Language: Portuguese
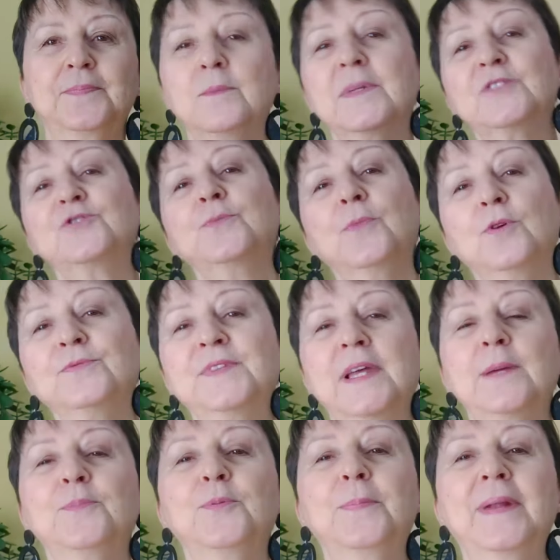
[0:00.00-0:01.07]
Mas de um bom
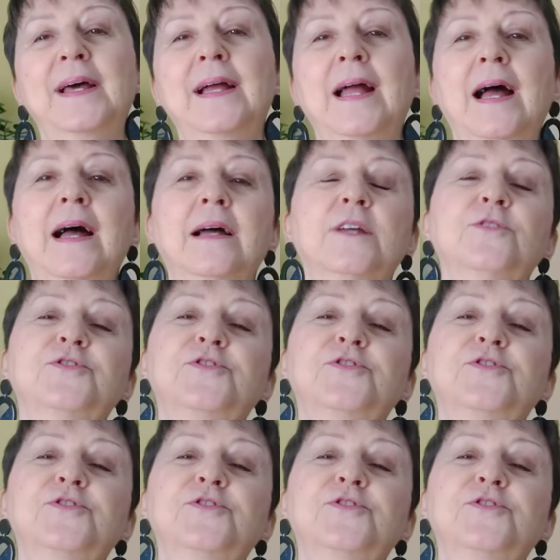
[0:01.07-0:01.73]
tempo para cá, eu